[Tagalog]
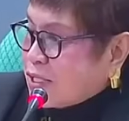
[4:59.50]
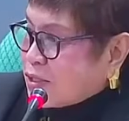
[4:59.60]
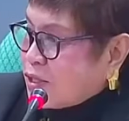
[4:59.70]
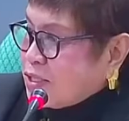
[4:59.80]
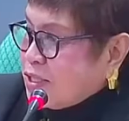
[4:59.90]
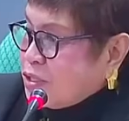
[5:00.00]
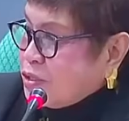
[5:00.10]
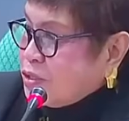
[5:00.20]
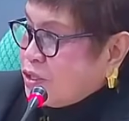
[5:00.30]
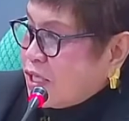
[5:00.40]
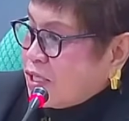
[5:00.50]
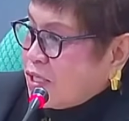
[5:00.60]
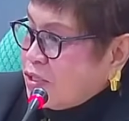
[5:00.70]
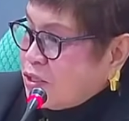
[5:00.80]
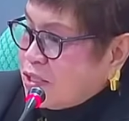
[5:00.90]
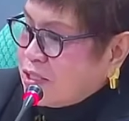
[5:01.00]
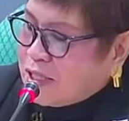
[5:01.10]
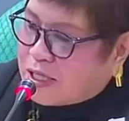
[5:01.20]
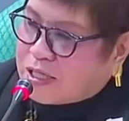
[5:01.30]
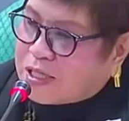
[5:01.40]
No? Ang issue doon na, na, na
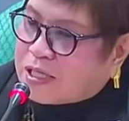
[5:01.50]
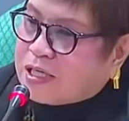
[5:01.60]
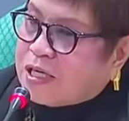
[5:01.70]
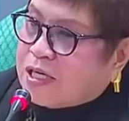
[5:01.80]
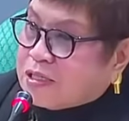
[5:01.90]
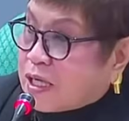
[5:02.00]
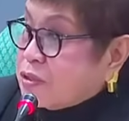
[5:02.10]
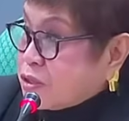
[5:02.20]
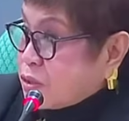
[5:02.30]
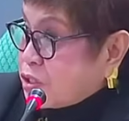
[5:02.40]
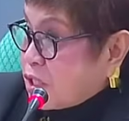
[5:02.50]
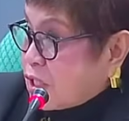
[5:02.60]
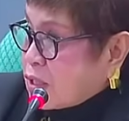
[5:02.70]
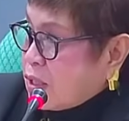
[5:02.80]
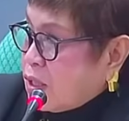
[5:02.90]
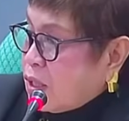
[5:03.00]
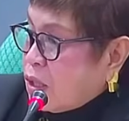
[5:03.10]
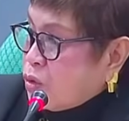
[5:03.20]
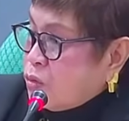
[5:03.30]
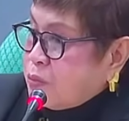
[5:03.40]
yan eh psychosocial.
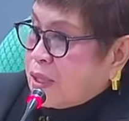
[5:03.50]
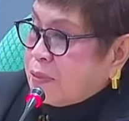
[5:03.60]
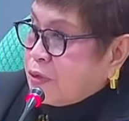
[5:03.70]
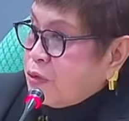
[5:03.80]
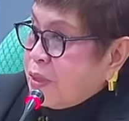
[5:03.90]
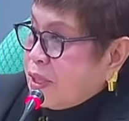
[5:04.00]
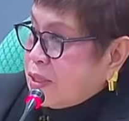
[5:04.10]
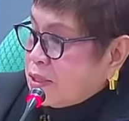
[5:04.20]
Kung mang, legal, kung sa legal may, po.